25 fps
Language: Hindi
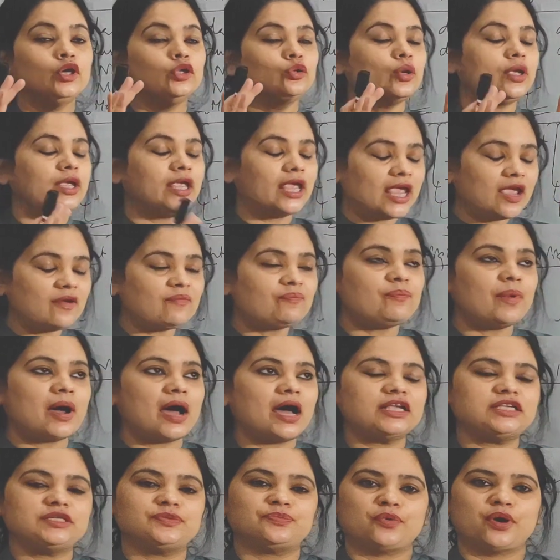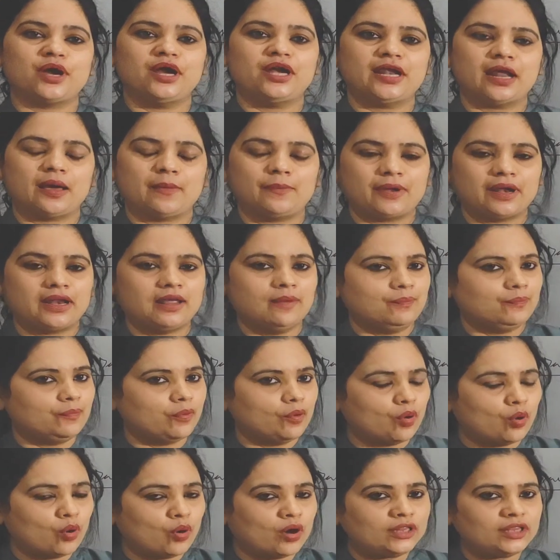तो ये पांच पॉइंट आपके लिए
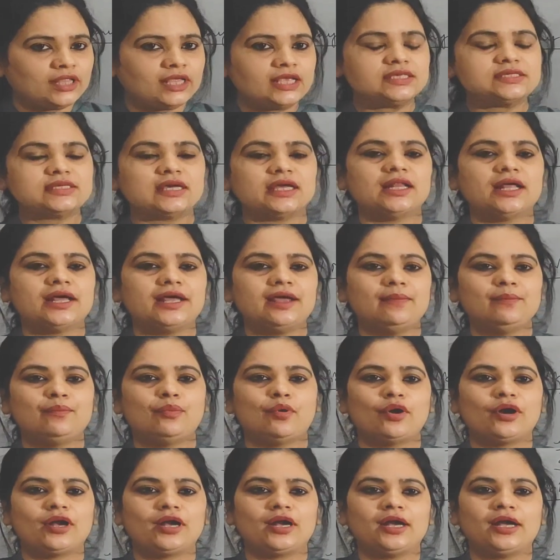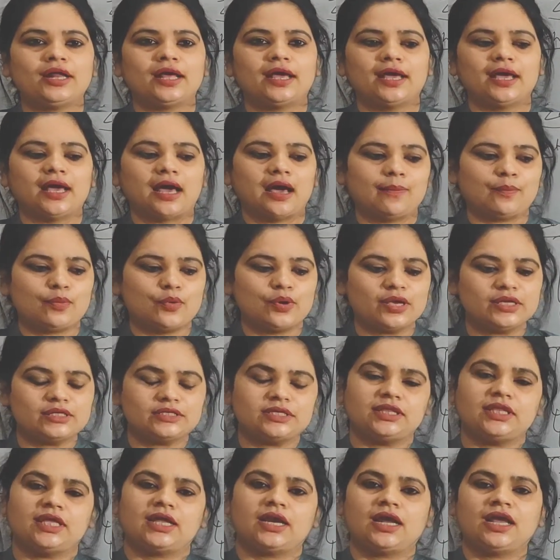बहुत ही ज़्यादा इंपॉर्टेंट है आपको
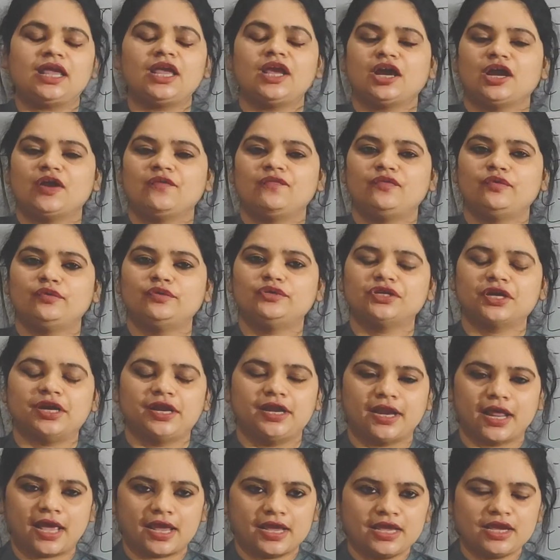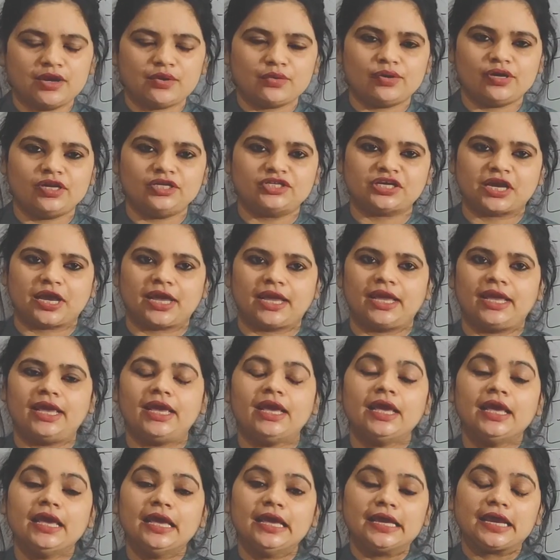किसी तरह की कंफ्यूजन नहीं होनी चाहिए
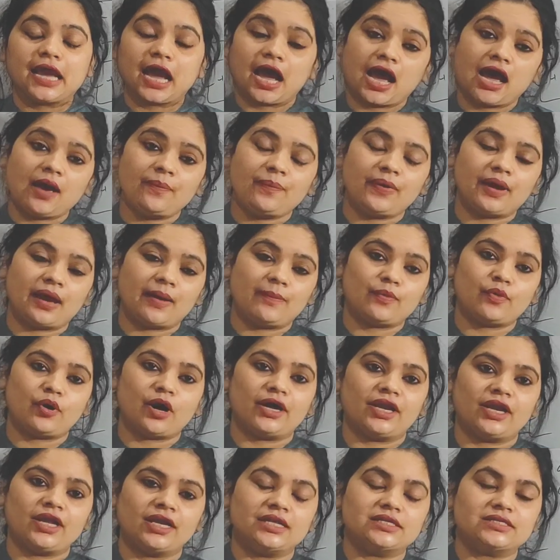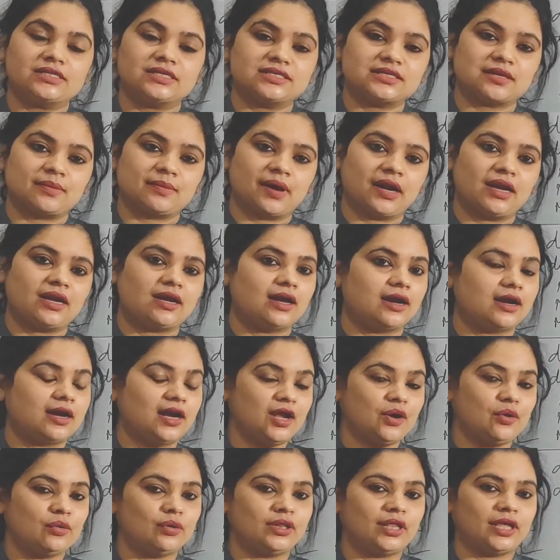कहाँ पे आपको आर्टिकल्स इस्तेमाल
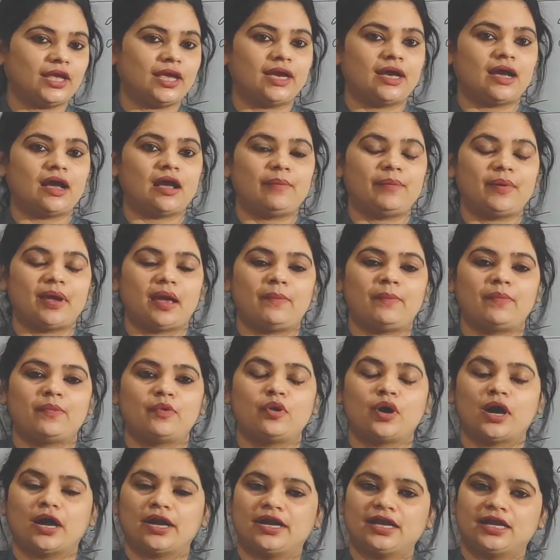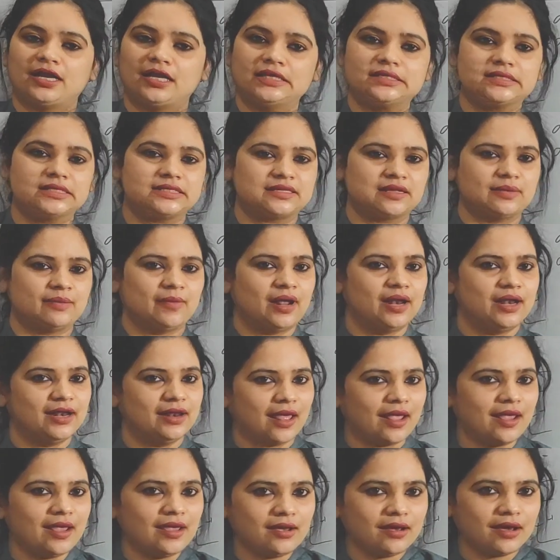करने होते हैं कहाँ पे आपको आर्टिकल्स इस्तेमाल
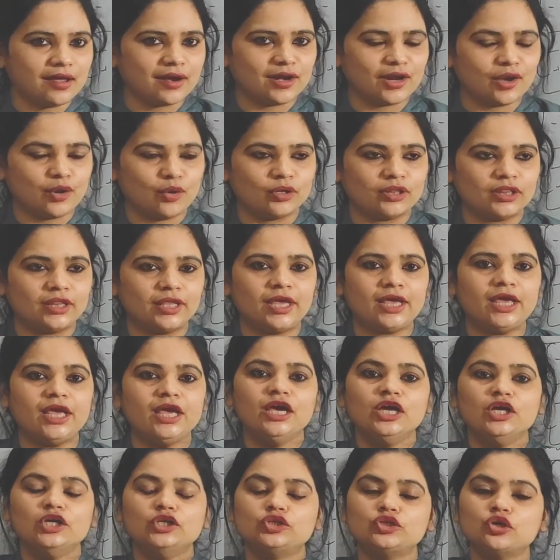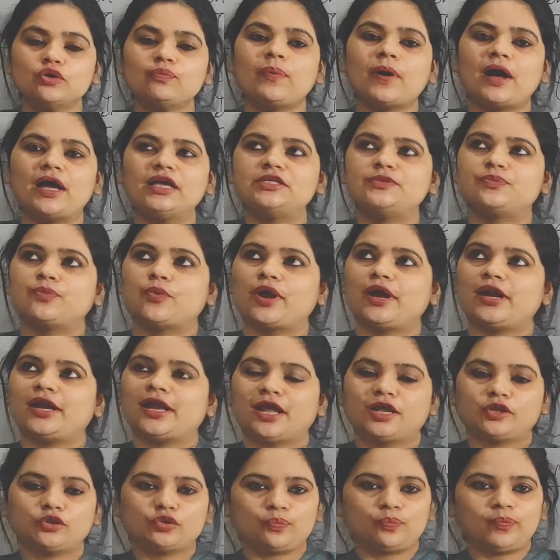नहीं करने होते जो पांच पॉइंट
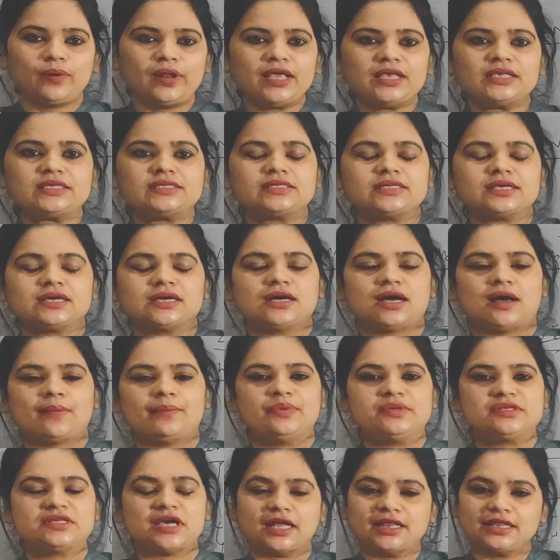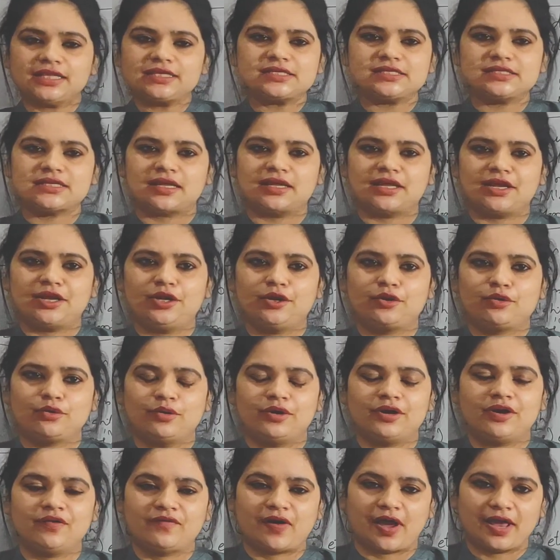है तो प्लीज़ आप ज़्यादा से ज़्यादा
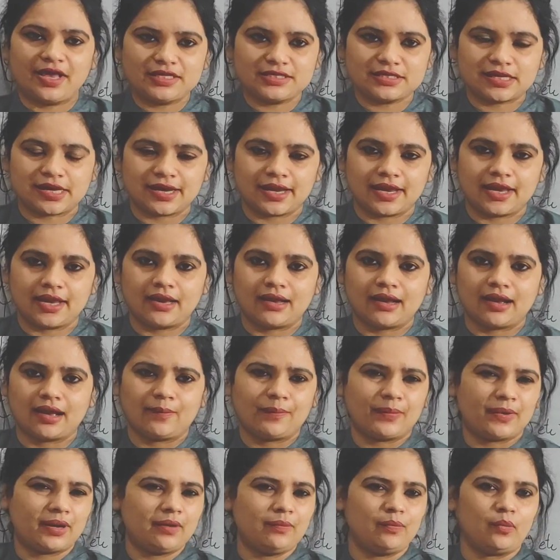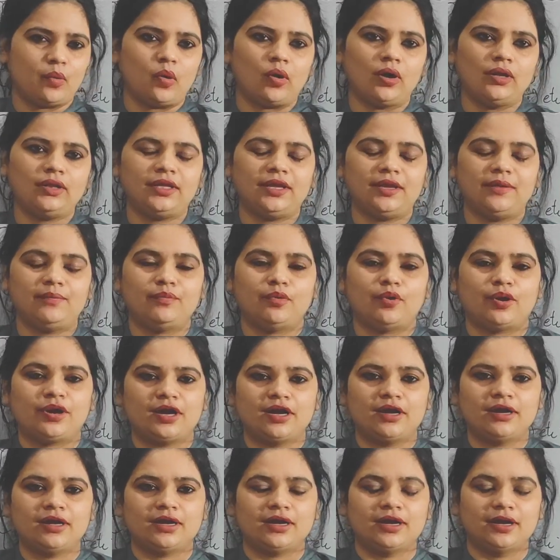इनको रिवाइज करिएगा आपके लिए बहुत ही
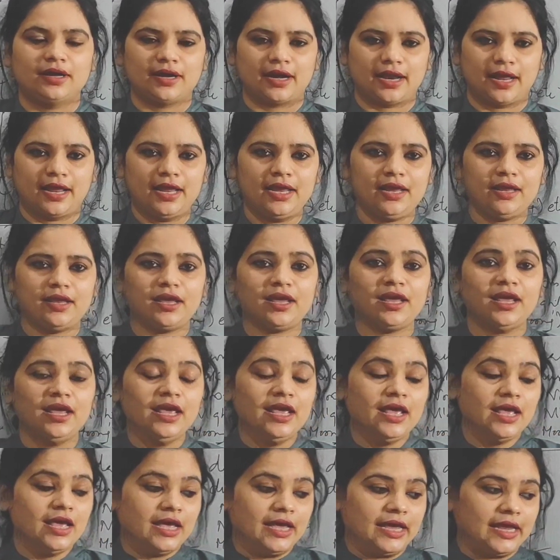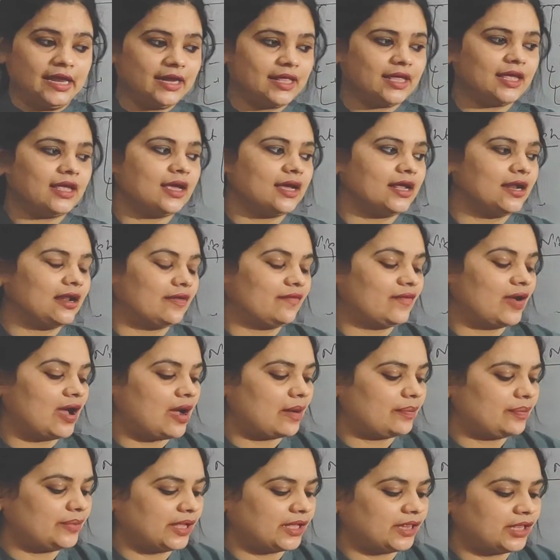इंपॉर्टेंट रहेंगे इनके अलावा
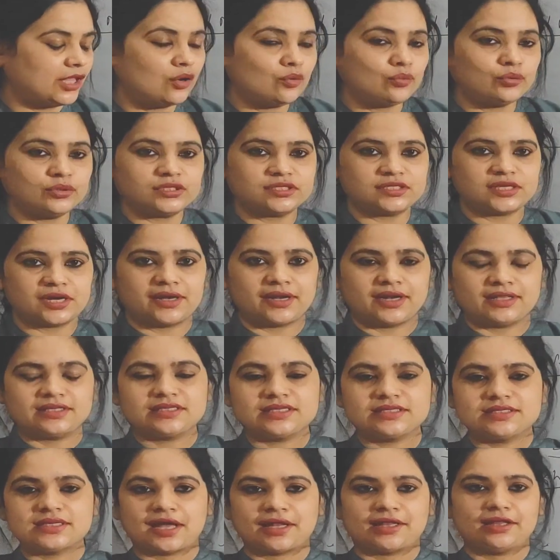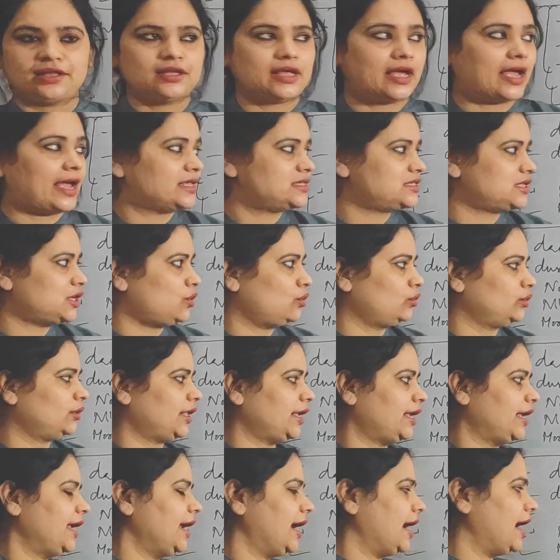आप देखते हैं कुछ सेंटेंसेस ऐसे
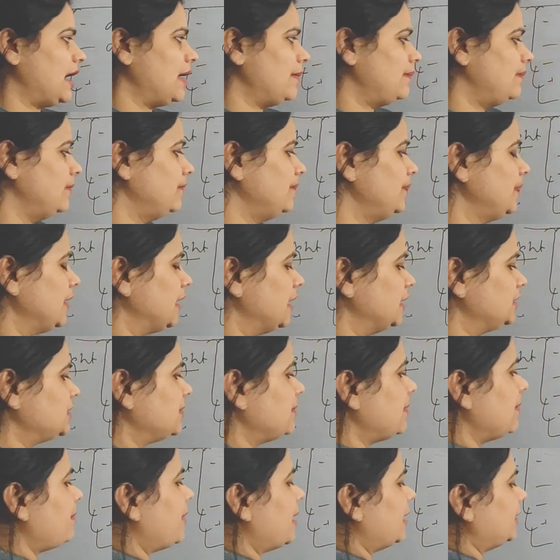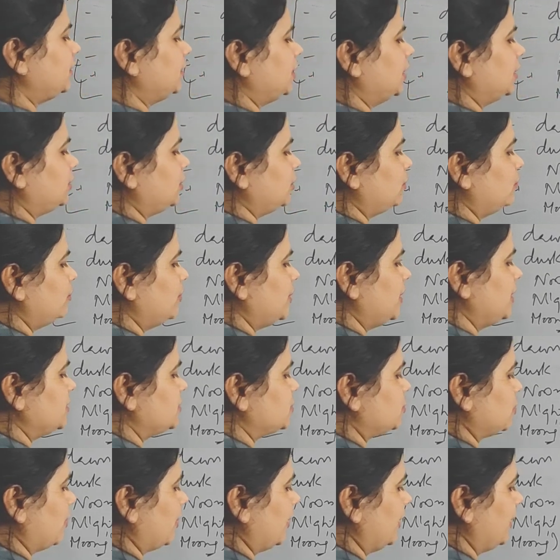होते हैं आप जब मैं बात करती हूँ
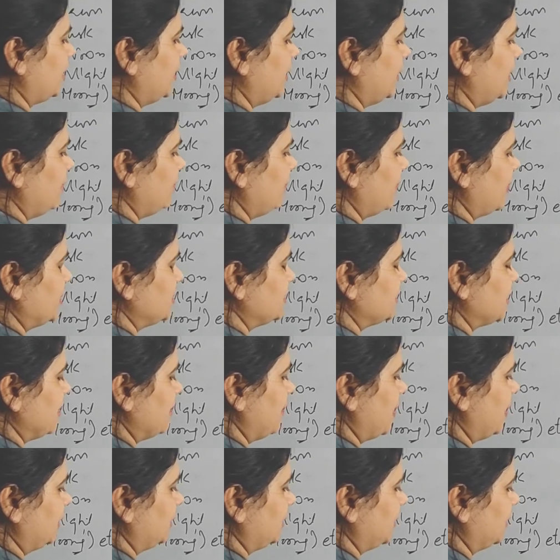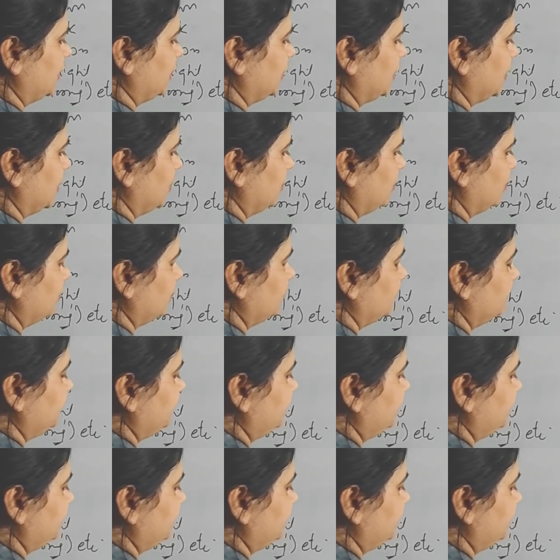हिस्टोरिकल इवेंट्स की बात करती हूँ